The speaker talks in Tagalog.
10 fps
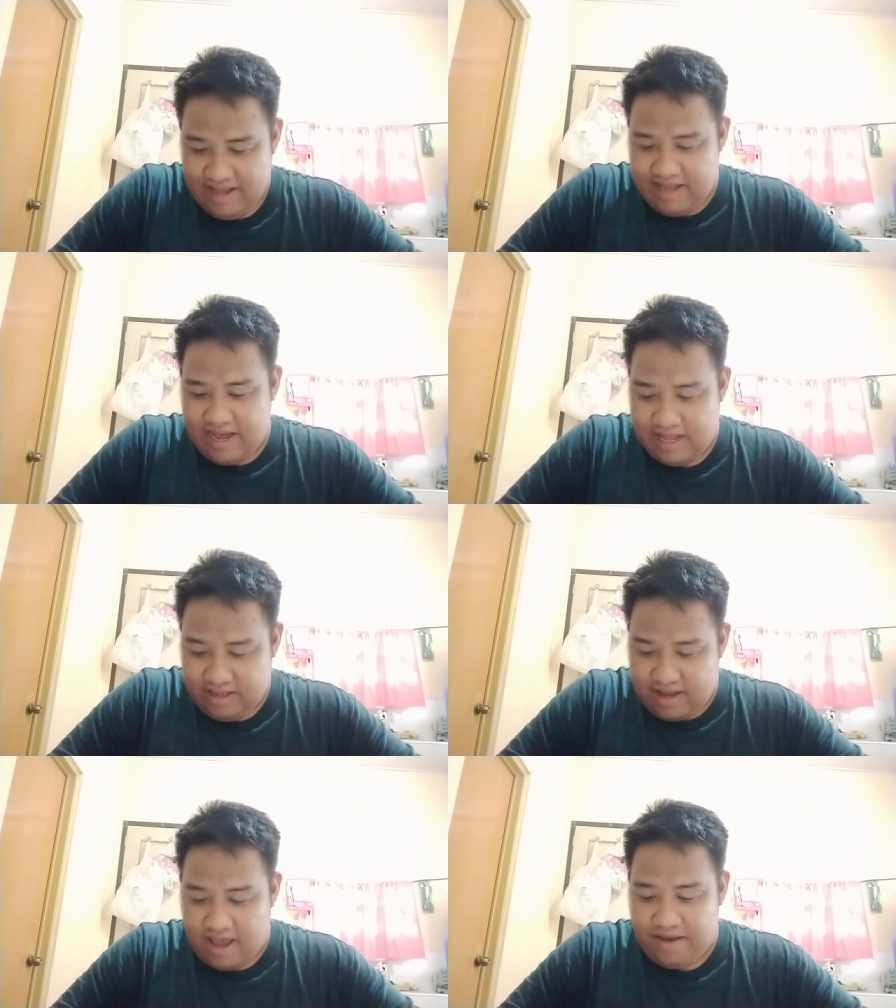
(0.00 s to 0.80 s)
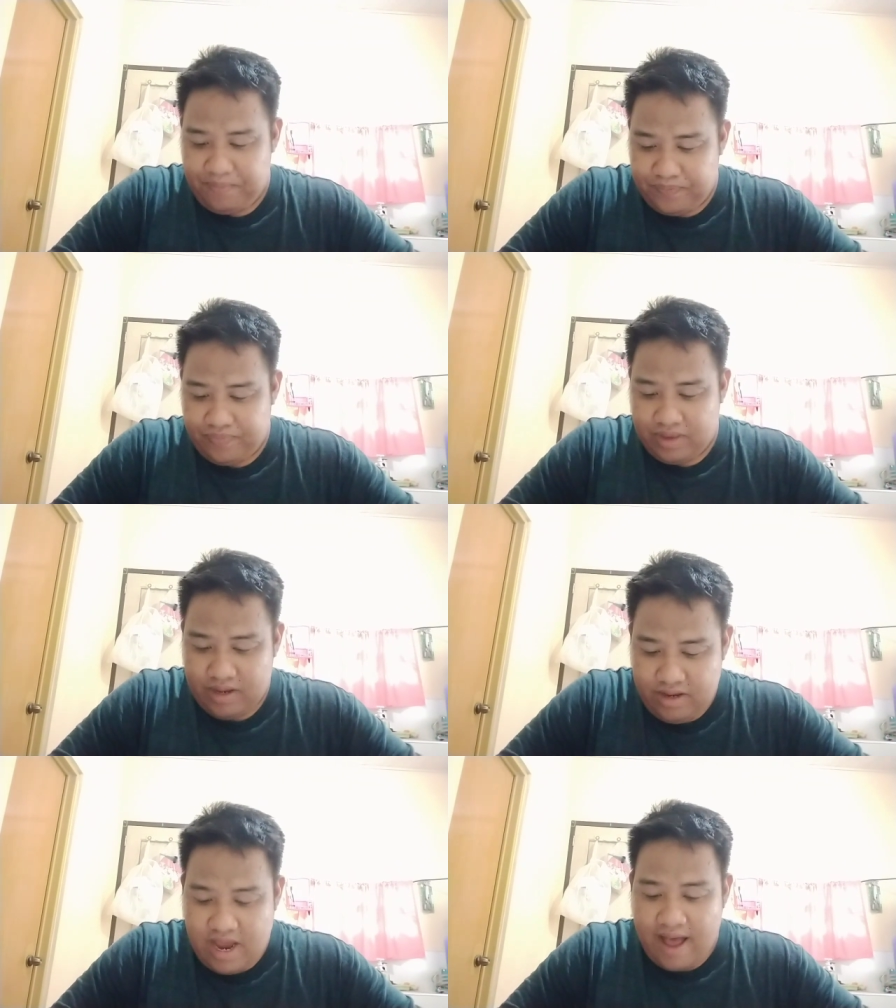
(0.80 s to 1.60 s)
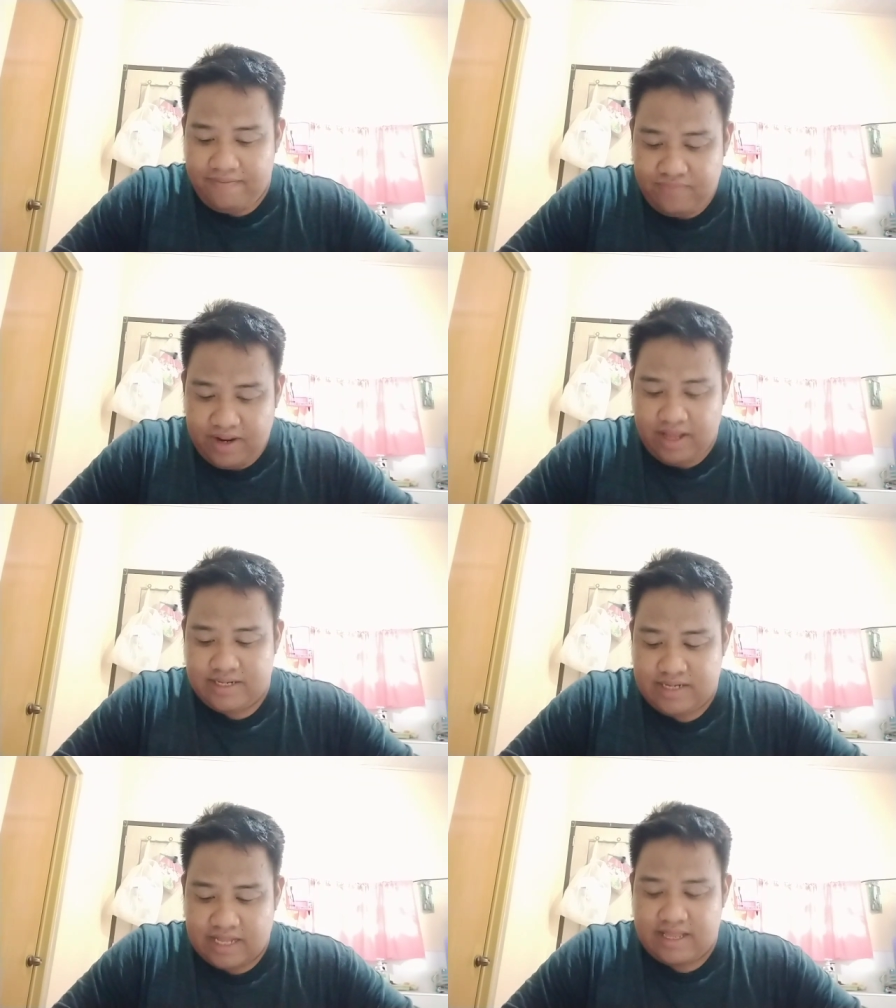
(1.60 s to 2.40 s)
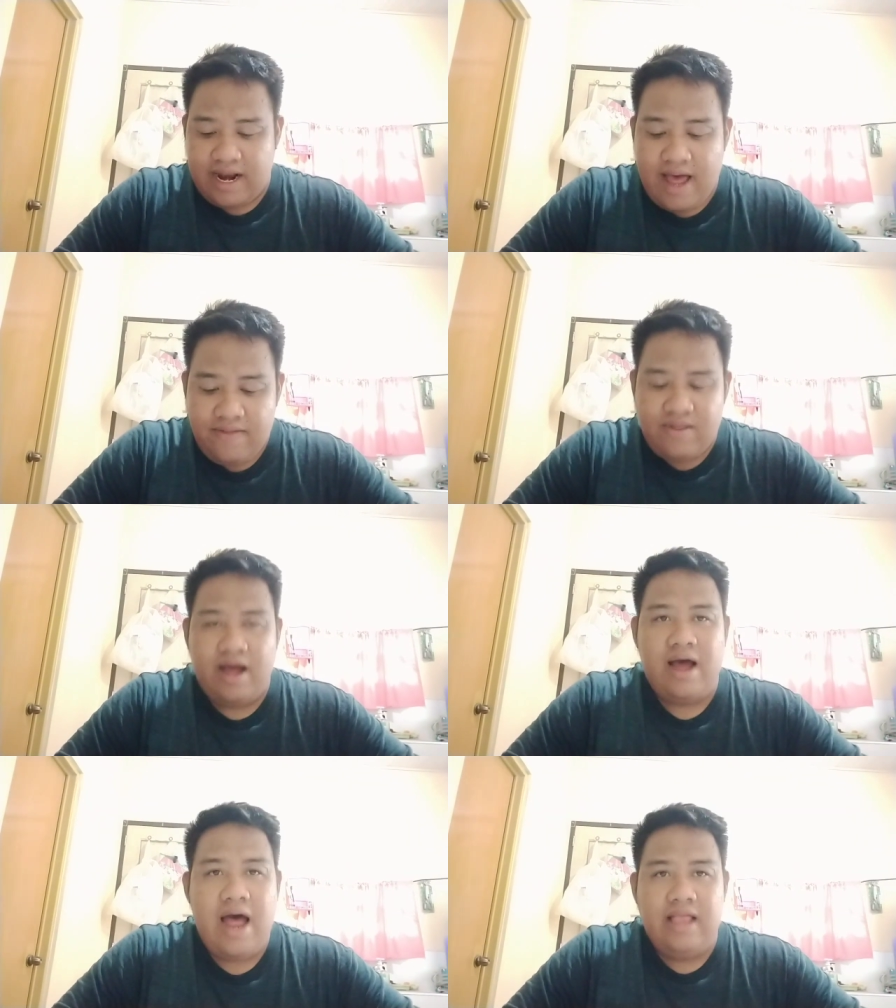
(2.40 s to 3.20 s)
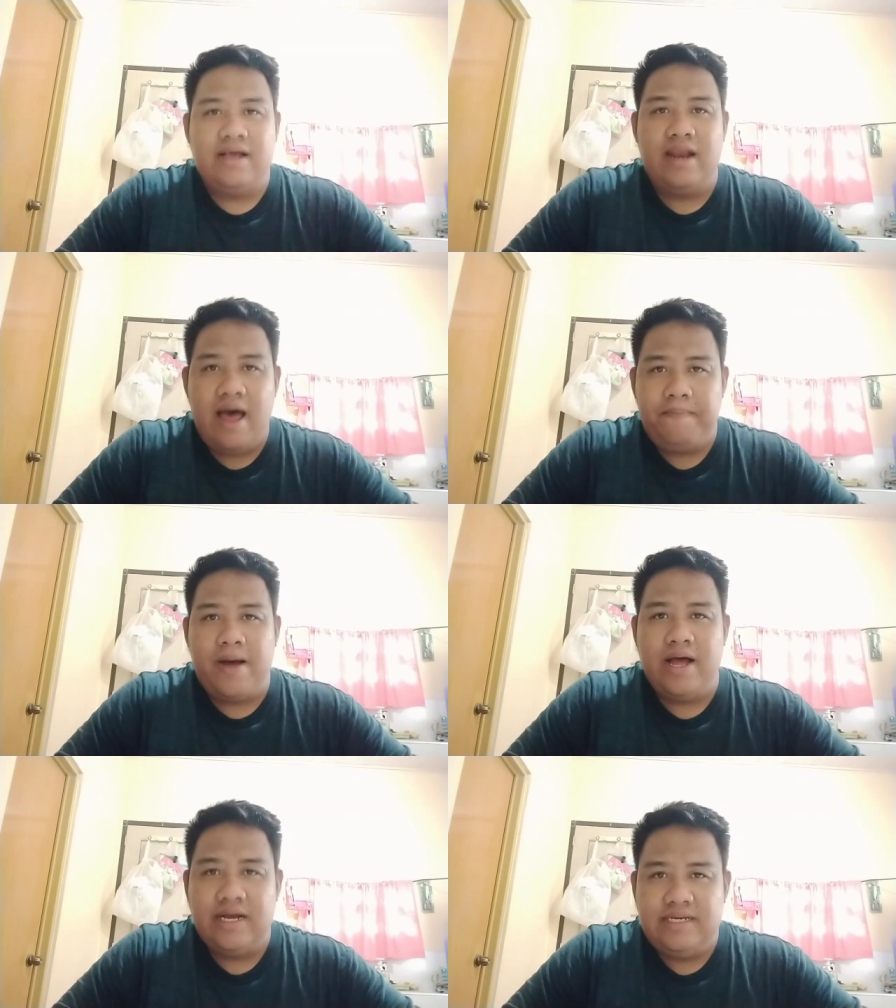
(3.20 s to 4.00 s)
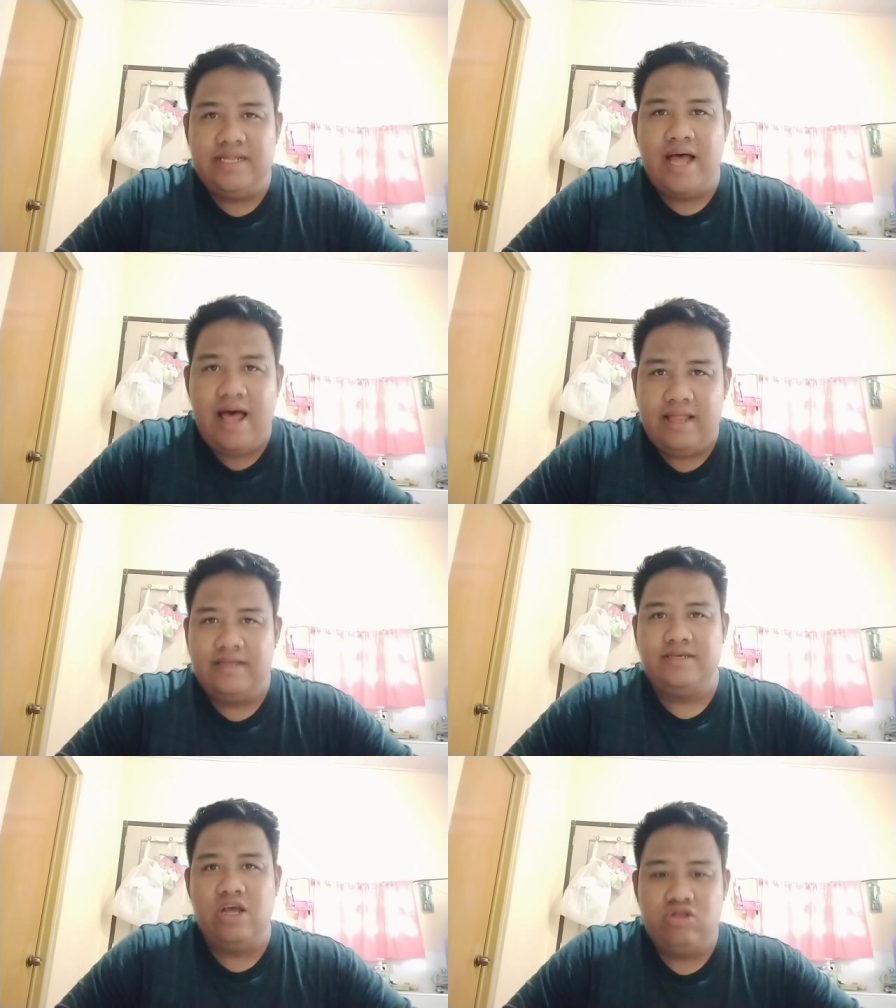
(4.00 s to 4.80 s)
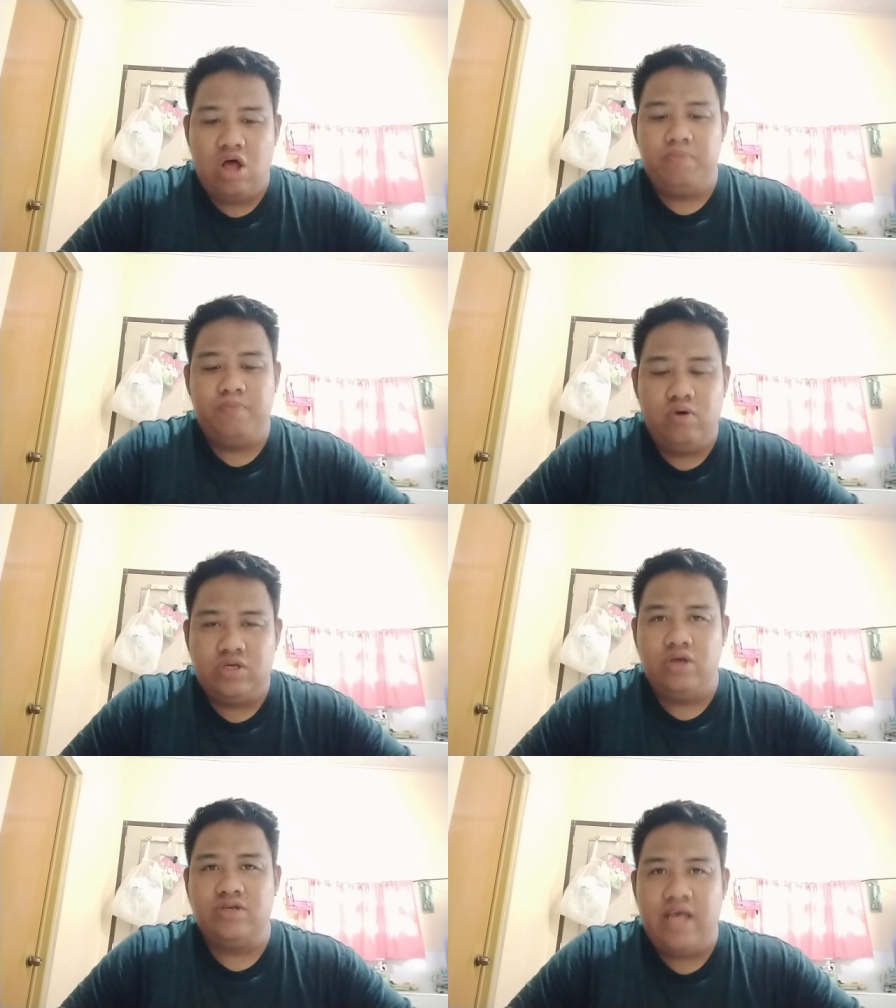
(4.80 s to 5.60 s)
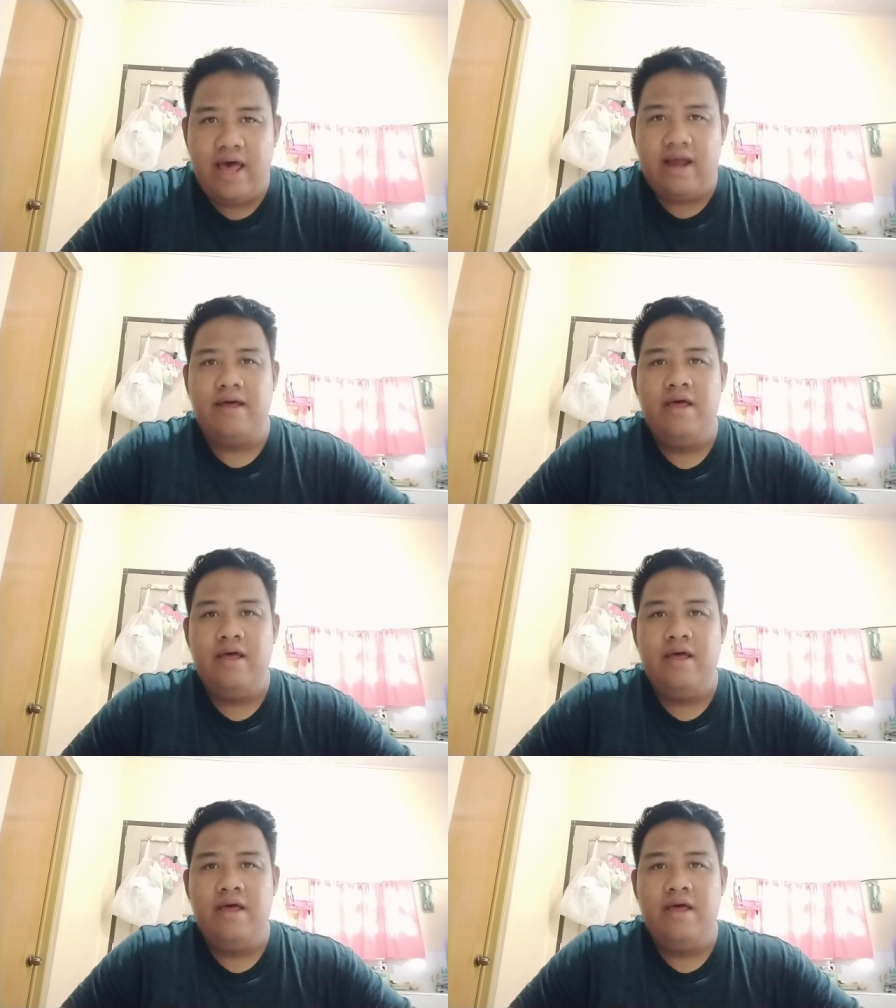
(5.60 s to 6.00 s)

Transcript: At kay John Trix Catalan ng Alcala, Pangasinan. Shout out po sa iyo, sir.